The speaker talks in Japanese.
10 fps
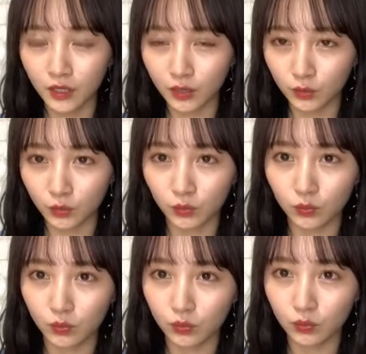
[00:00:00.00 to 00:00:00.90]
あ
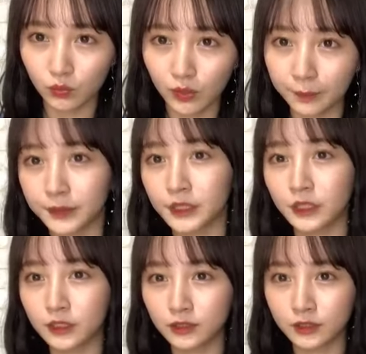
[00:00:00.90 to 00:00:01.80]
のー、アップさ
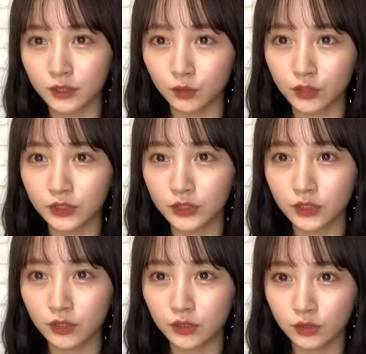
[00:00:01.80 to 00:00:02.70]
れたんですけど私
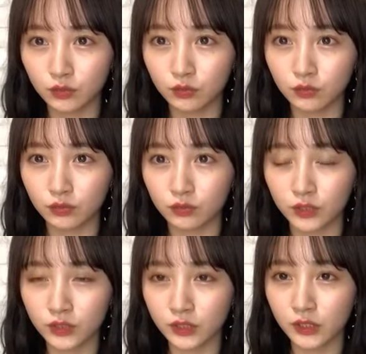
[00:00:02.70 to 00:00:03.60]
がそう
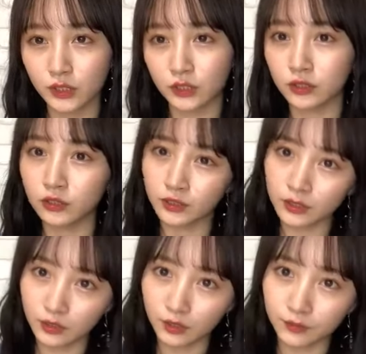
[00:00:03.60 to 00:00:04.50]
出させていただいて
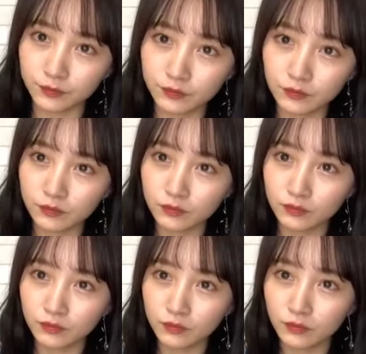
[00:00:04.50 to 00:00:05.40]
て
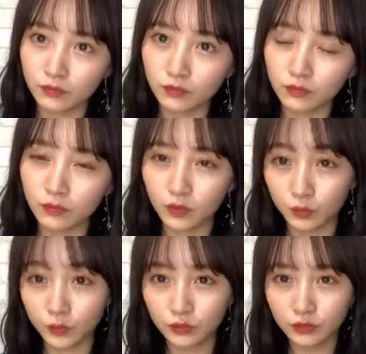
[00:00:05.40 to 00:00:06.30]
なんか
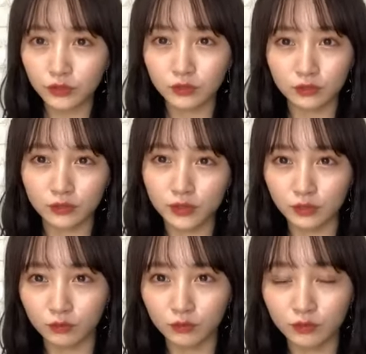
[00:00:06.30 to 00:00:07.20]
びっくりなんです
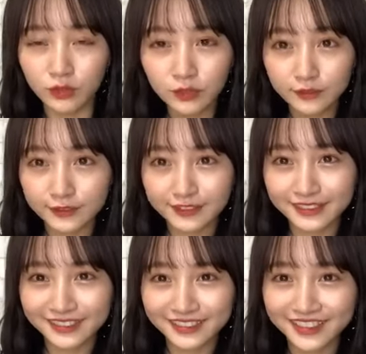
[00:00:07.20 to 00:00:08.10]
よえ
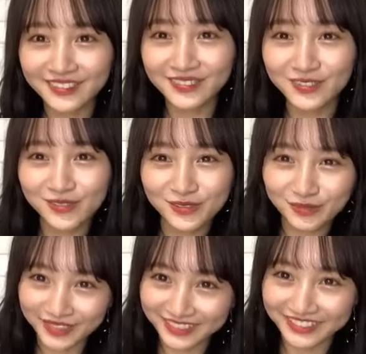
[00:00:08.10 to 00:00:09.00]
あの
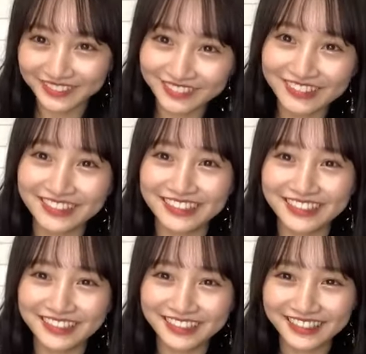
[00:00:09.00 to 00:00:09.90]
コールマンの
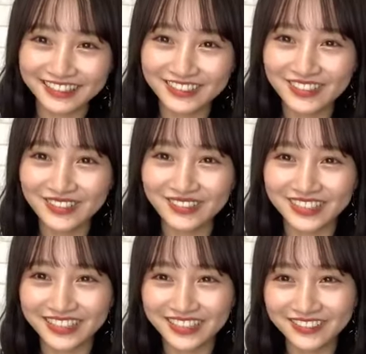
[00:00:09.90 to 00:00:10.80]
YouTube
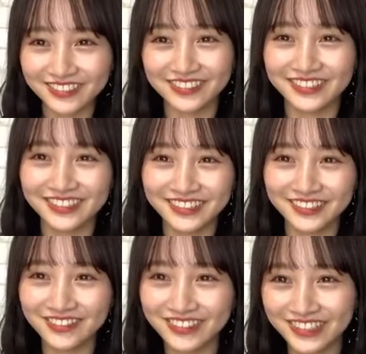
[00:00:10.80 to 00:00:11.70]
に出る
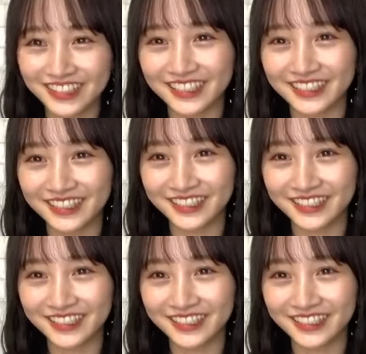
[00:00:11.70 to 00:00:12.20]
と思って